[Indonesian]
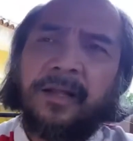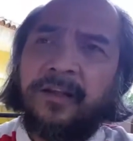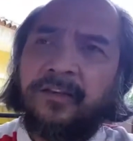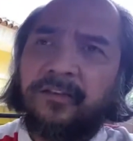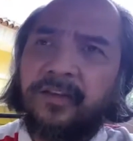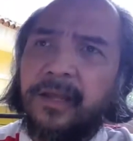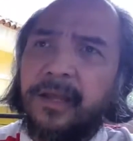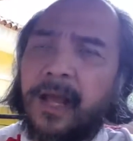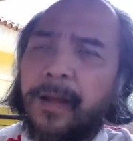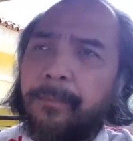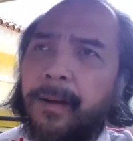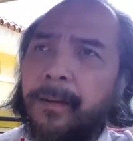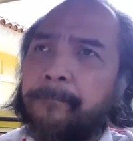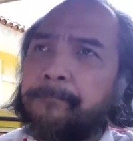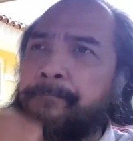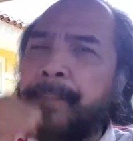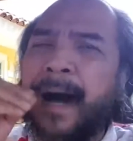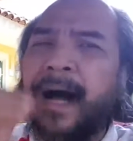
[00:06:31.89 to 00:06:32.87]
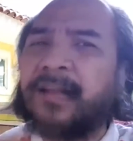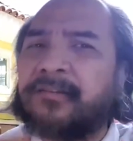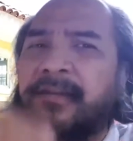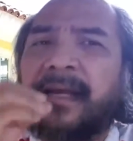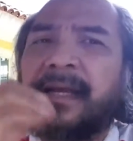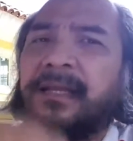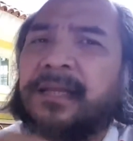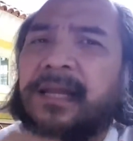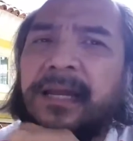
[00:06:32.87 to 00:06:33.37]
Sehingga apa?
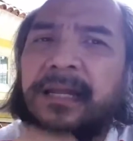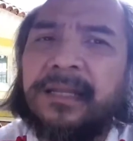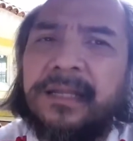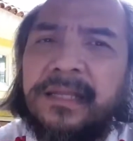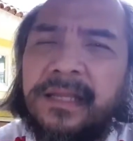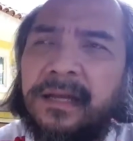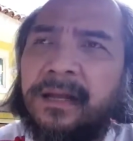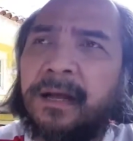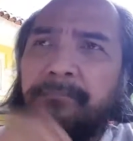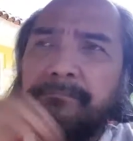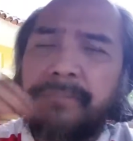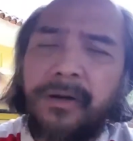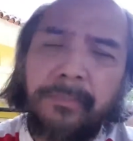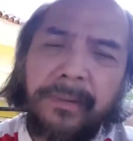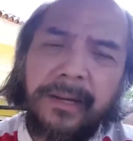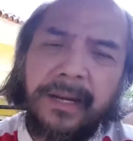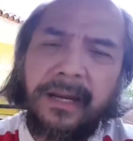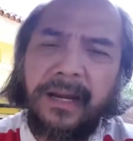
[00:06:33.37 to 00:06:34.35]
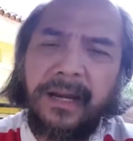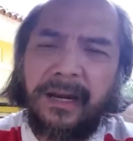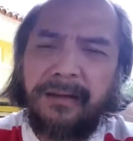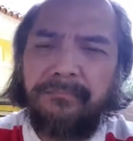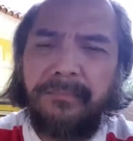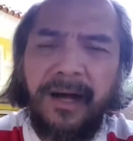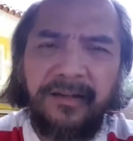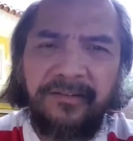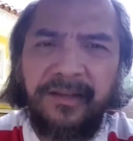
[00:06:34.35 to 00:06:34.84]
Bahasa kita nantinya berbeda dengan
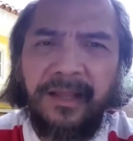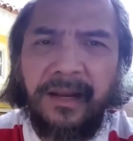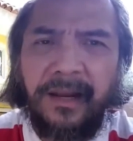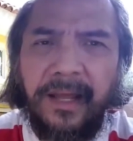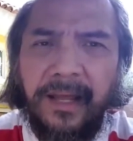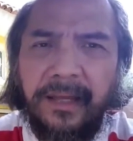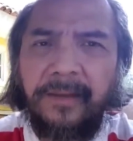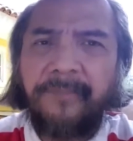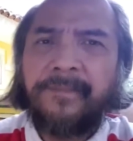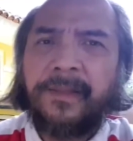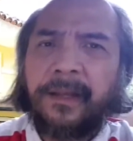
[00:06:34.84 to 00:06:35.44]
bahasa yang lain.